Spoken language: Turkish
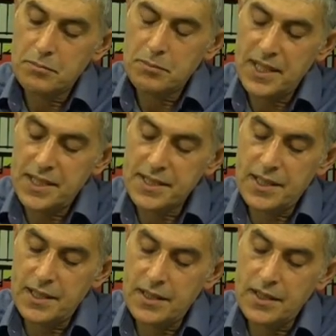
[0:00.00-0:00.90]
Biraz
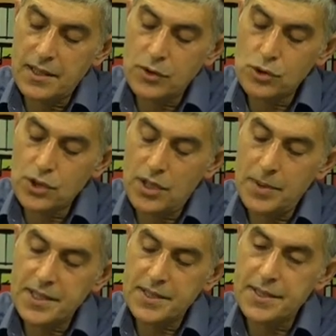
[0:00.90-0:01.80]
daha e, küçük
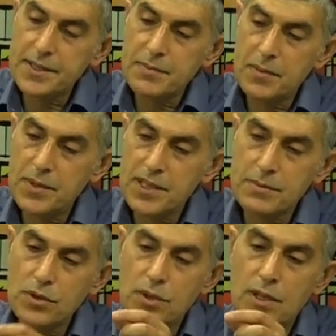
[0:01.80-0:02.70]
yaparsanız ben biraz
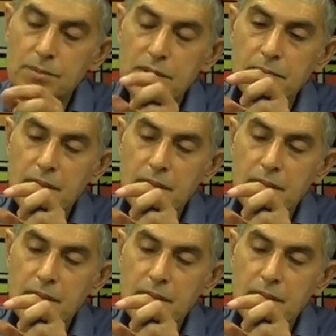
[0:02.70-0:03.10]
büyük yaptım.